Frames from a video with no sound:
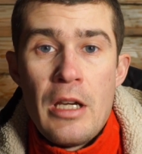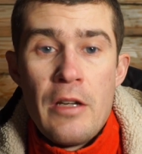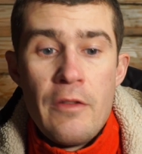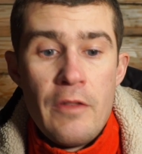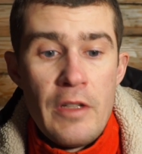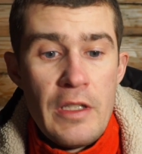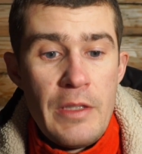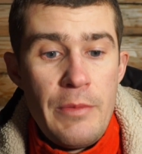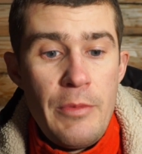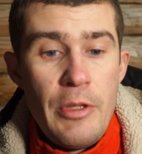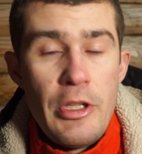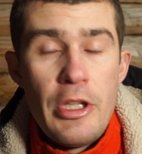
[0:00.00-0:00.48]

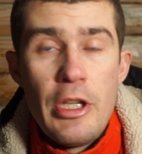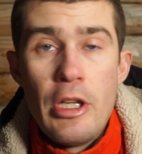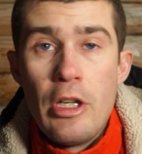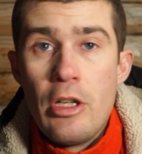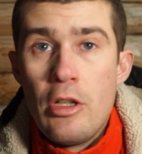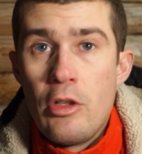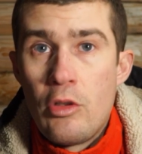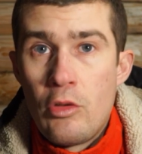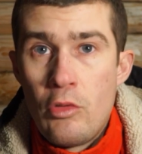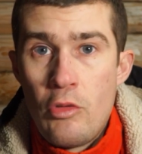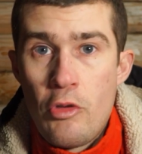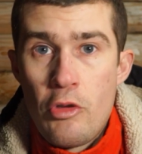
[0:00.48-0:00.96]

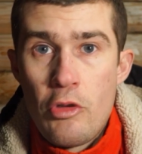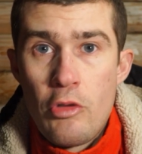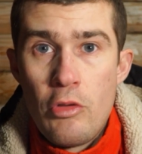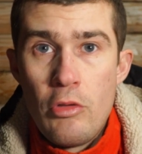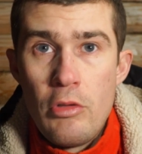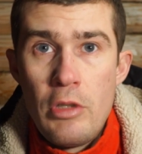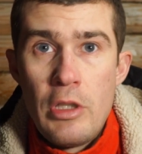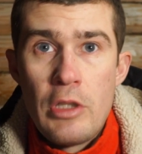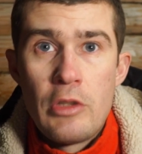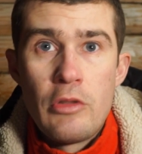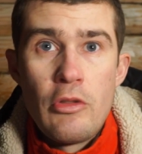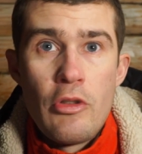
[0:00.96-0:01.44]
Возьмите
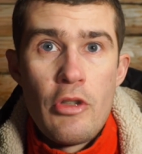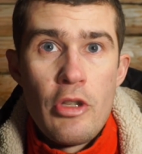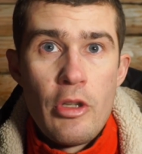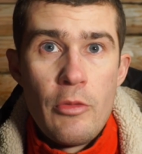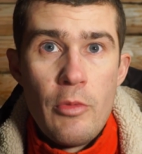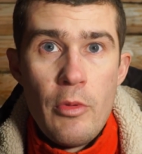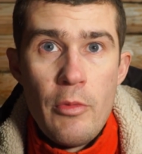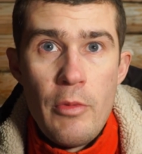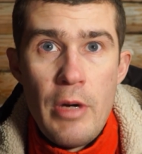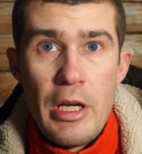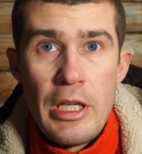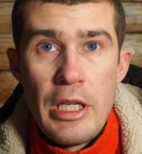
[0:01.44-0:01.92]
ручку,
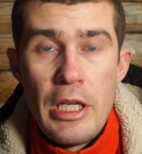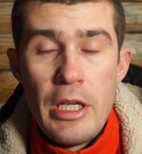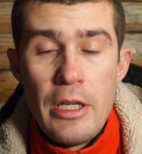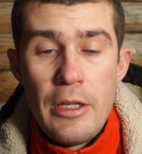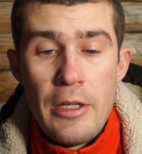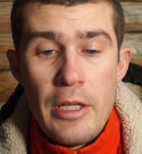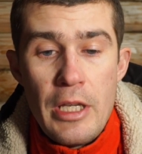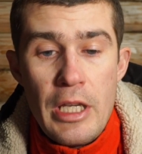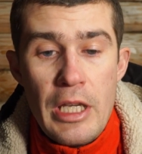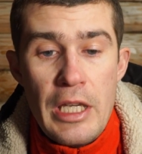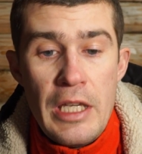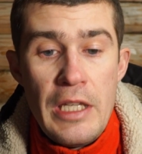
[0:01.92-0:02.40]
листочек
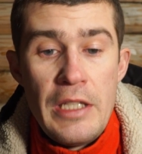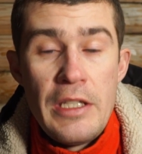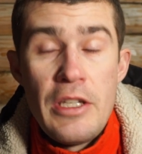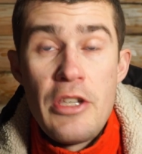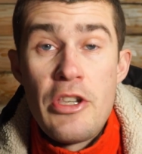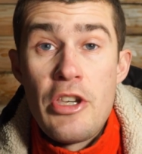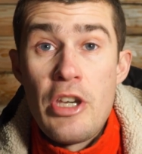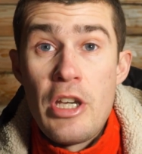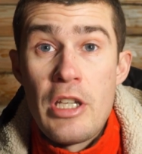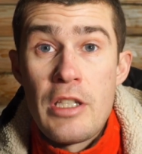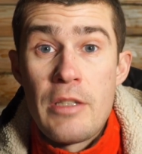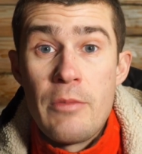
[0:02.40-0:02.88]
бумаги и
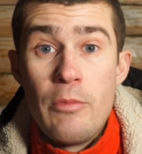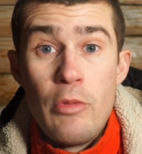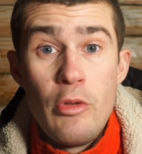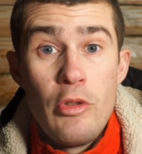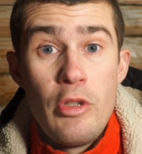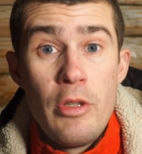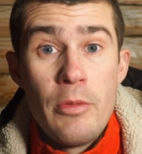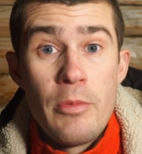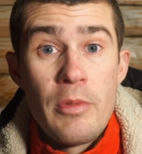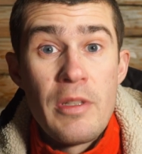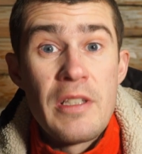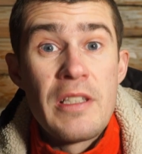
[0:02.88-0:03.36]
сейчас
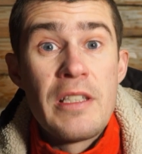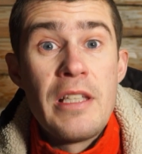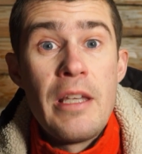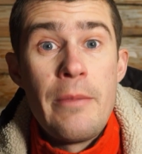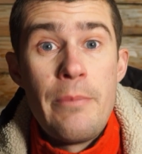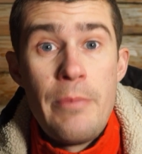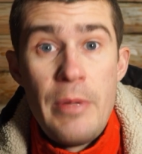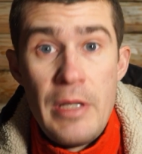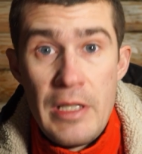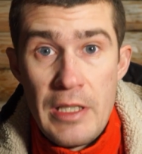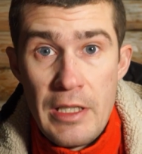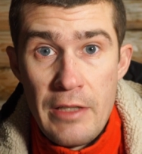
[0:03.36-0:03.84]
будем
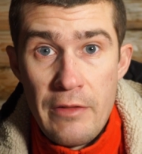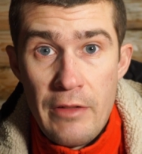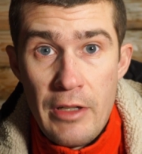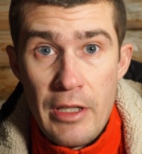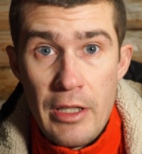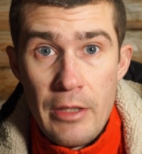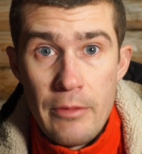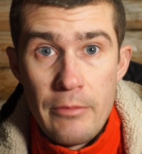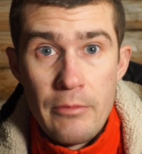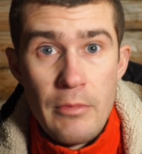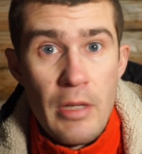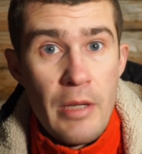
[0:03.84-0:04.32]

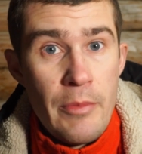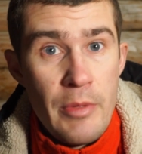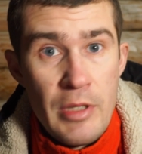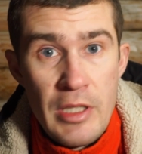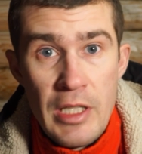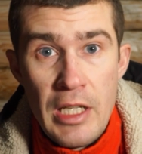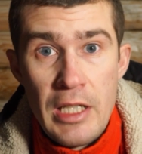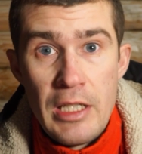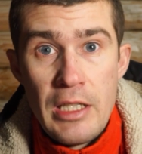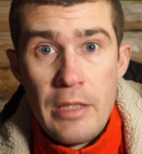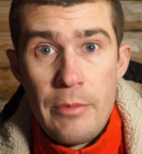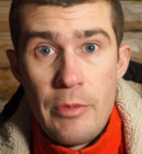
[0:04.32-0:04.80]
записывать.
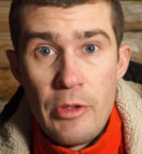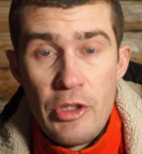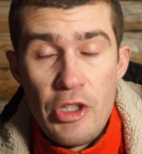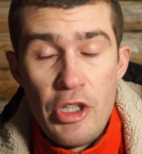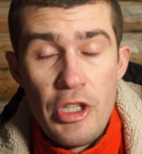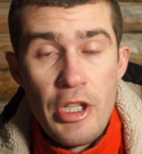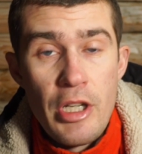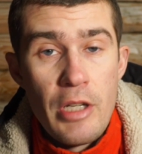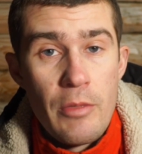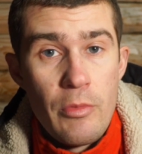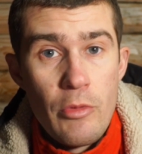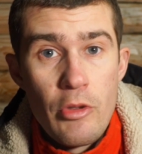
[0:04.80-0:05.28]
Обязательно
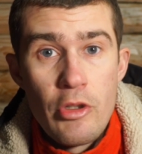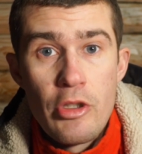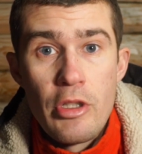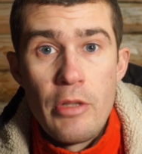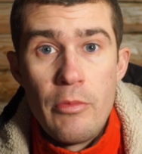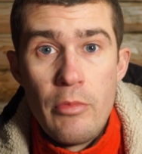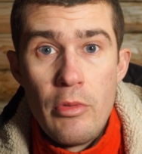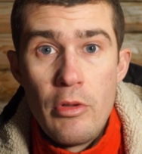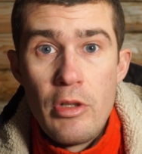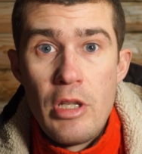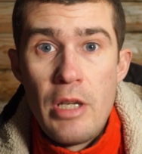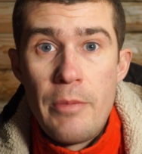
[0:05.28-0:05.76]
пишите как
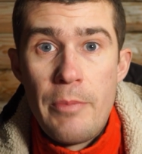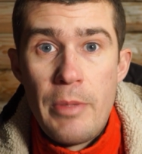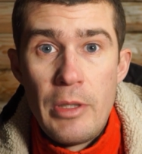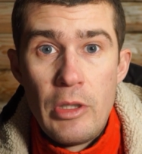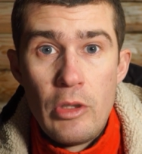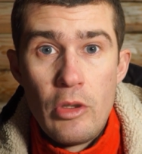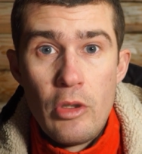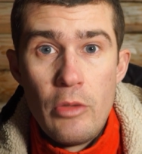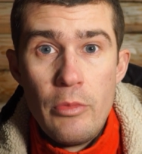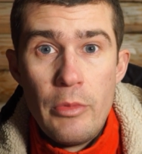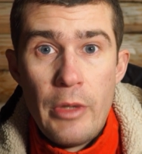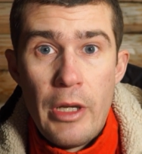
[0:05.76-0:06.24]
можно более
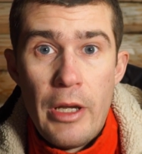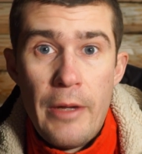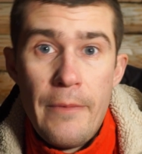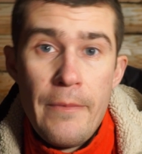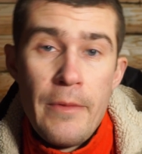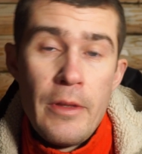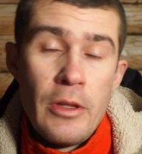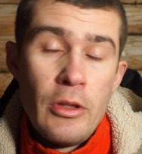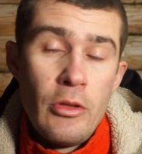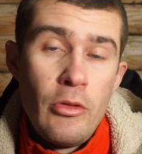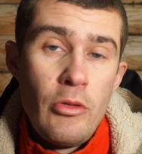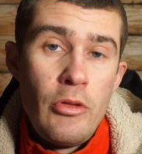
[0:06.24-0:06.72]
подробно.
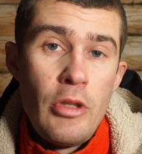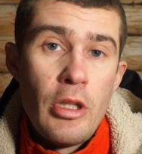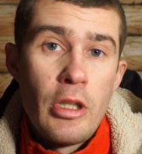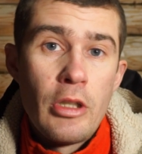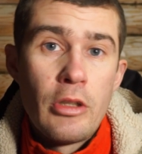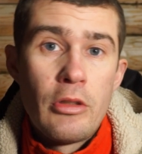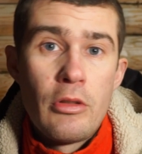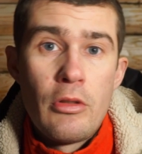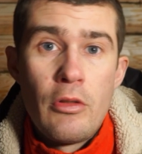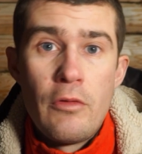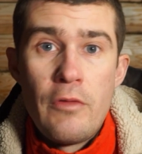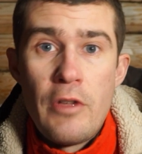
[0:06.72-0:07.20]
Ну и
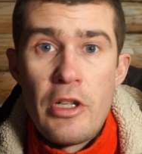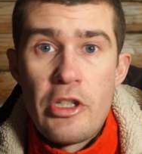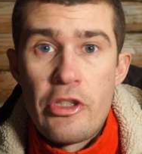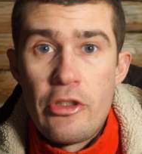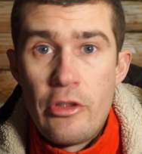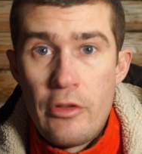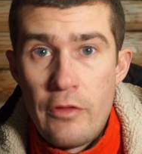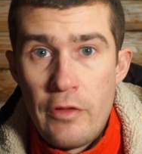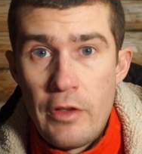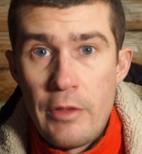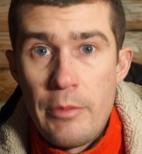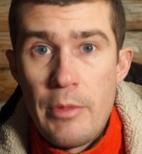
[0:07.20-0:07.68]
некоторую
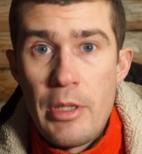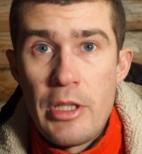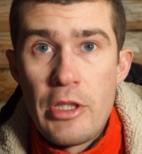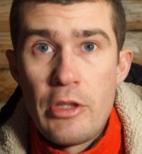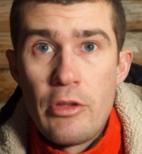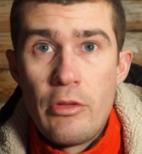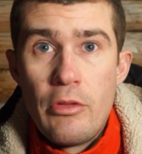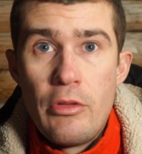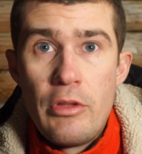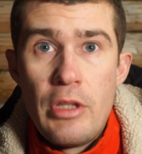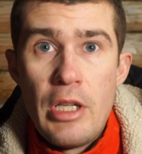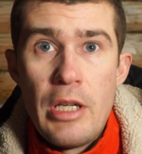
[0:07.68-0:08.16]
важную
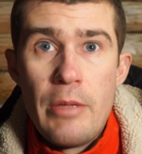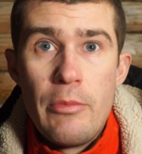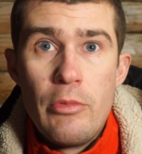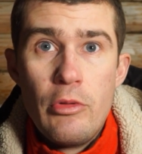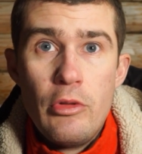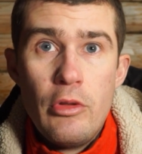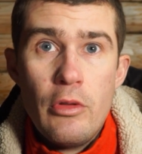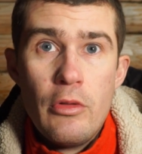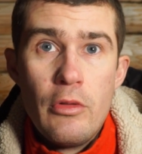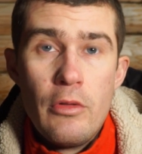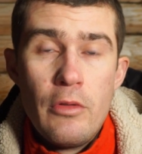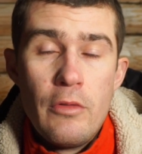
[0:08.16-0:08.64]
информацию я
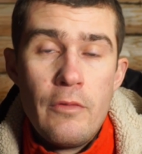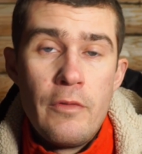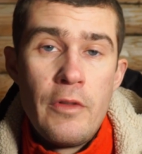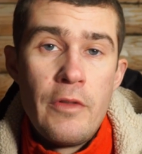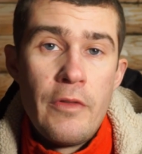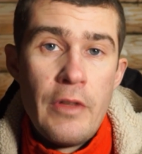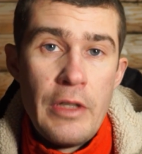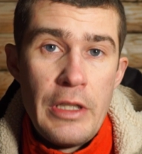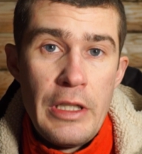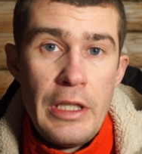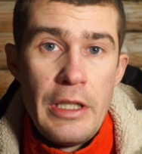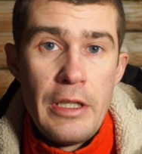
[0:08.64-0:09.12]
буду
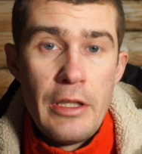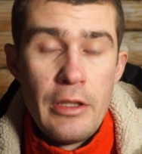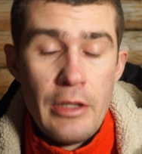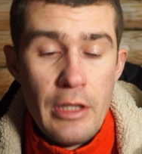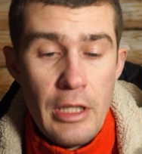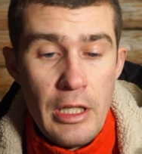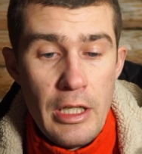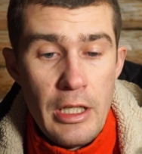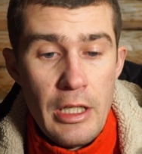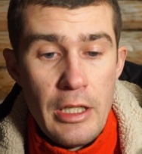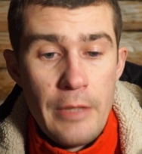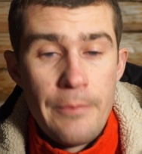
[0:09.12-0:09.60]
выводить
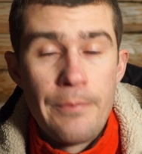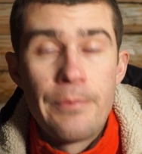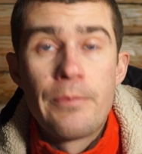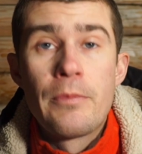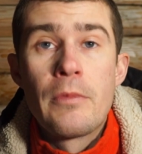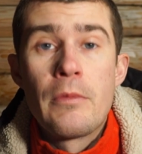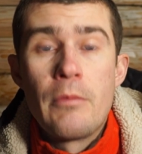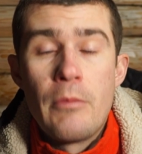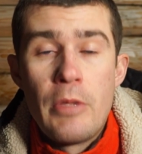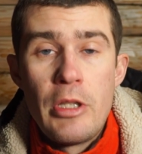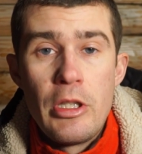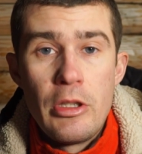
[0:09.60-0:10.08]
на
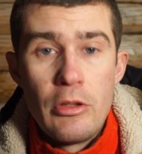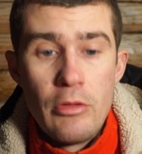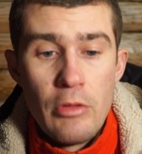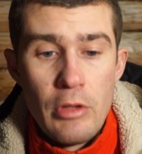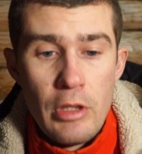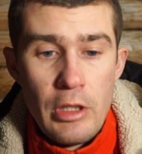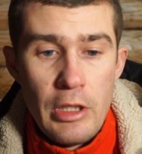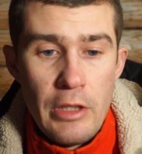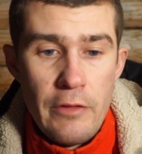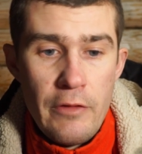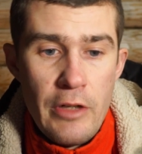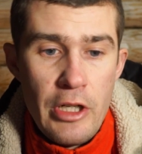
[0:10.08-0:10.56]

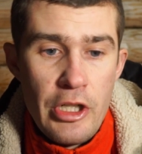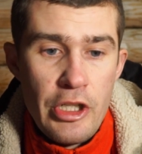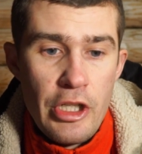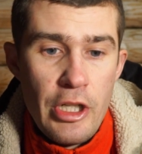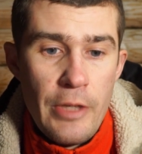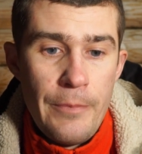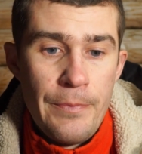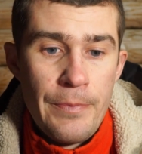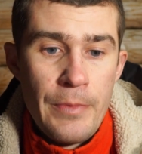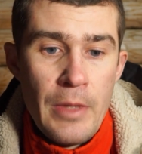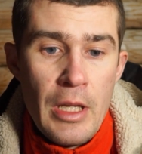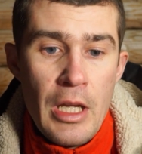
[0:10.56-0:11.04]
мониторы на
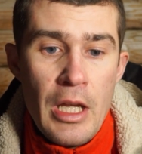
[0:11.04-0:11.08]
ваши.